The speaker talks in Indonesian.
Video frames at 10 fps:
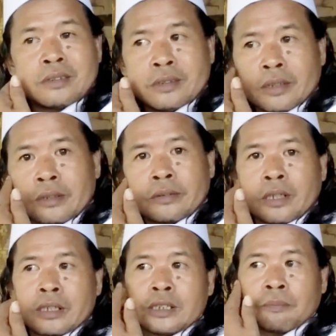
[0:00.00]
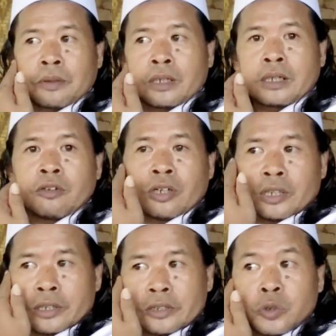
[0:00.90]
Iya, karena saya pernah ke
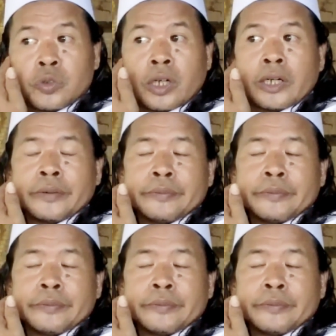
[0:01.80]
luar negeri juga.